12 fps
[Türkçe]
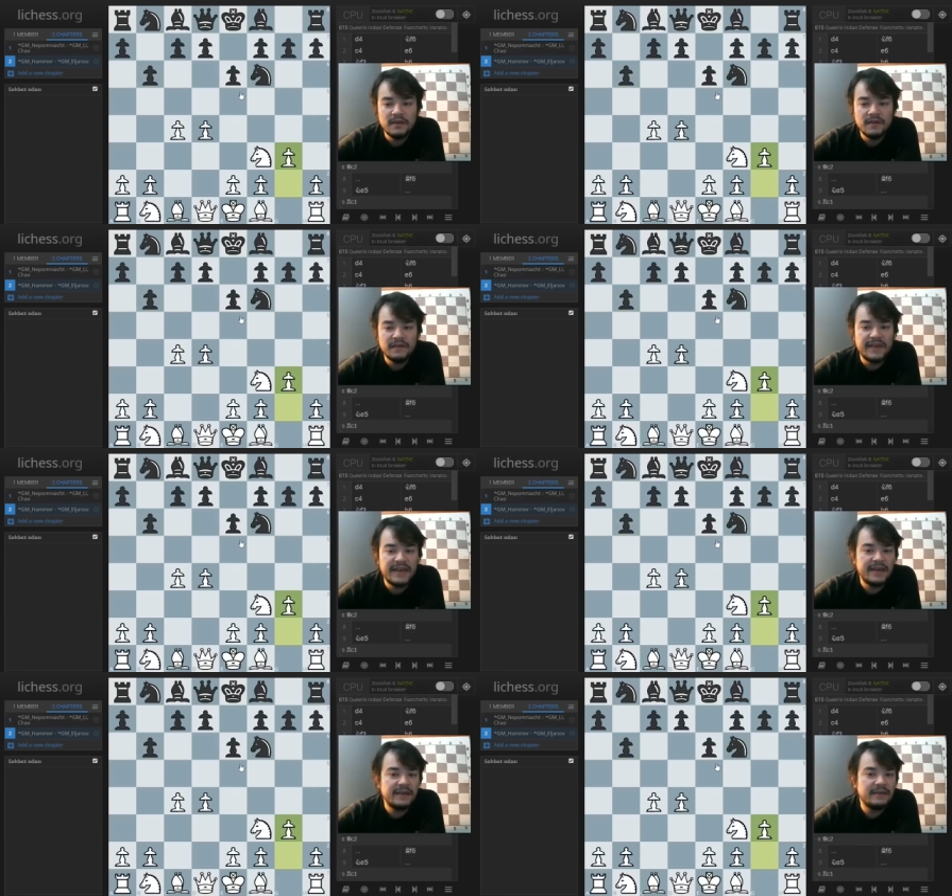
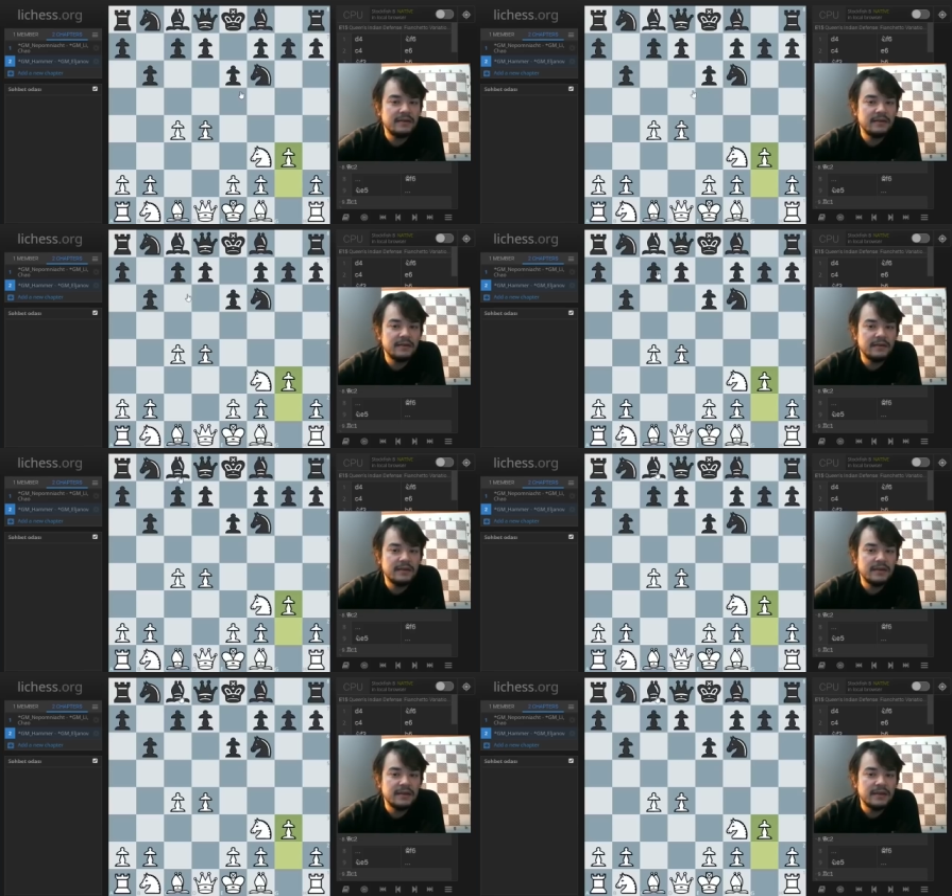Ve
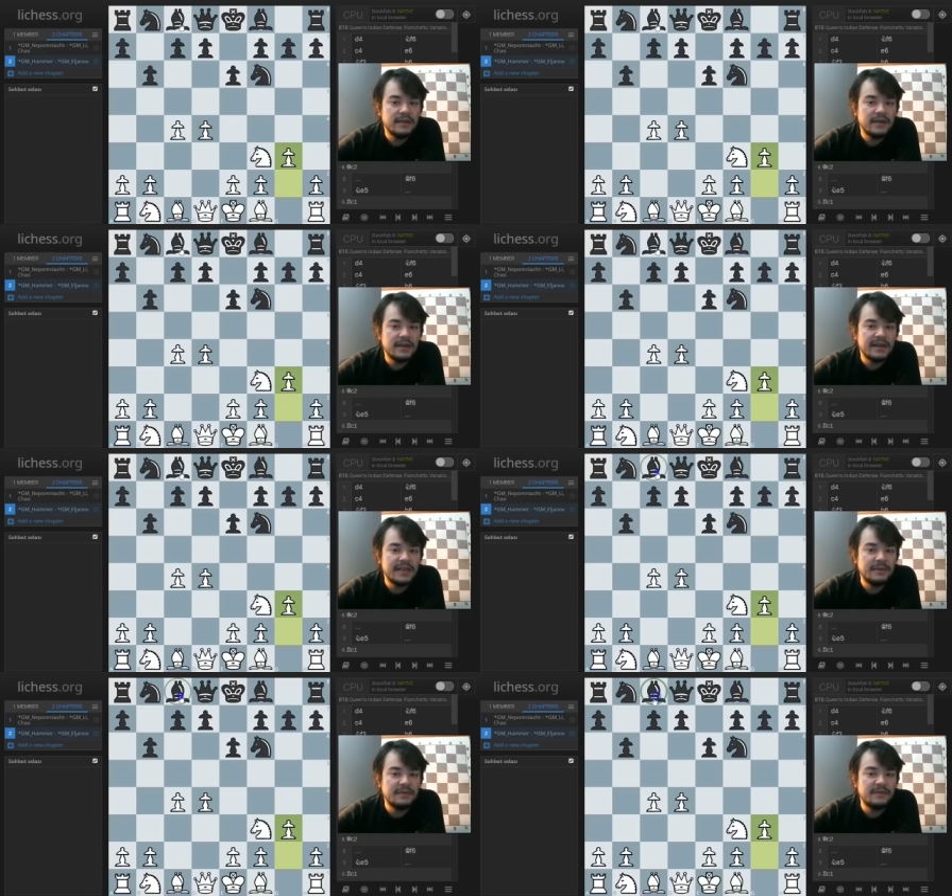
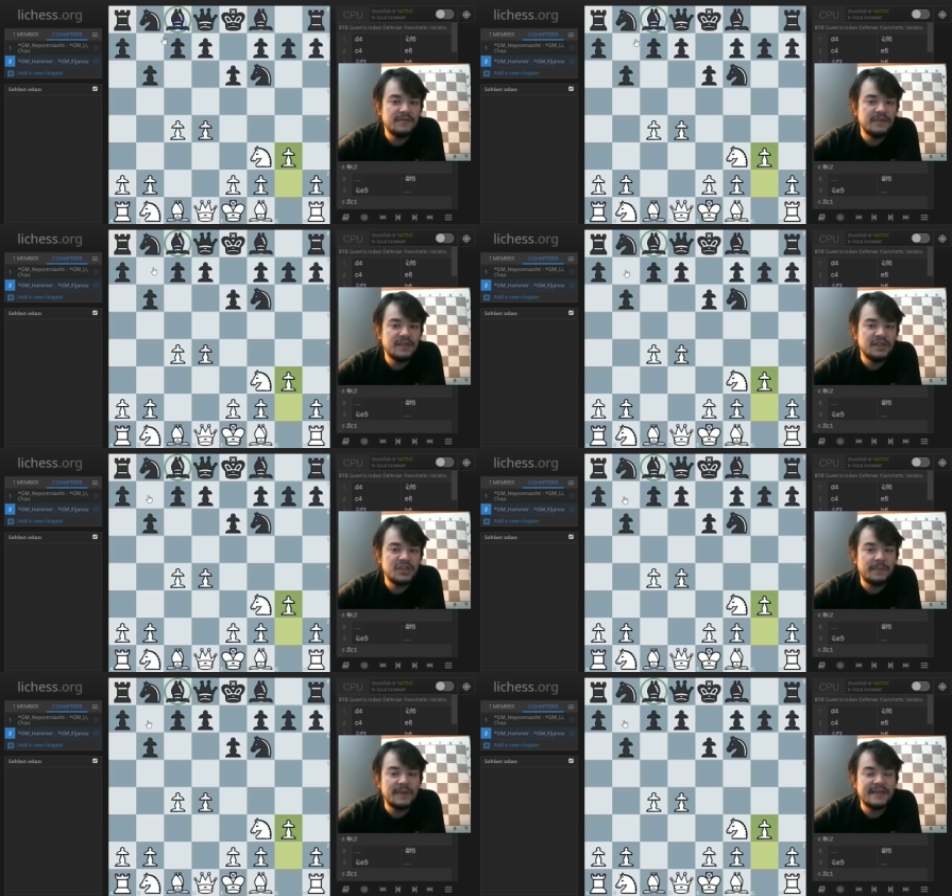rakibinin filini
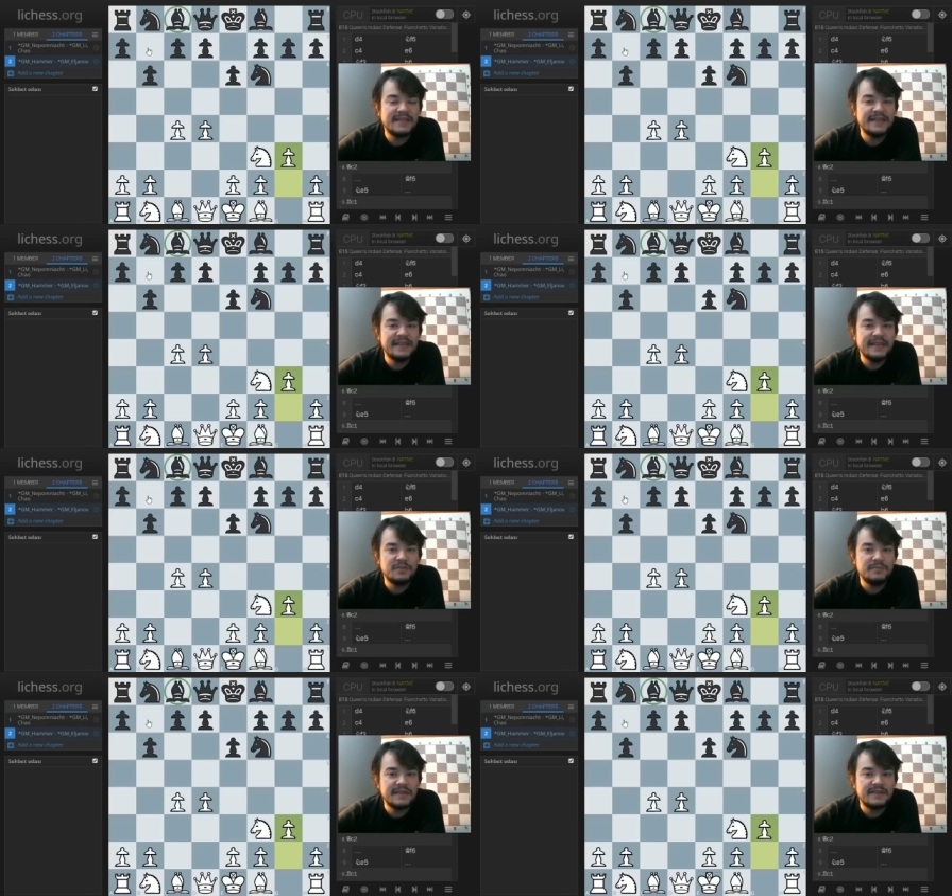çaprazdan
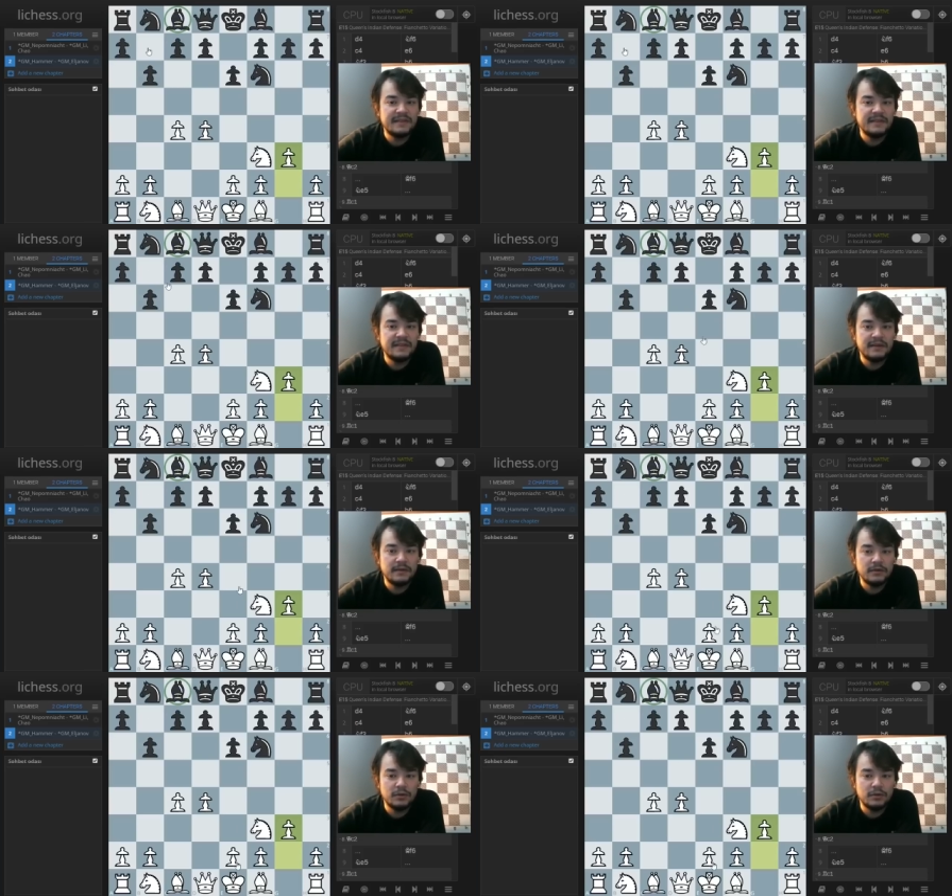gelişmek istediğini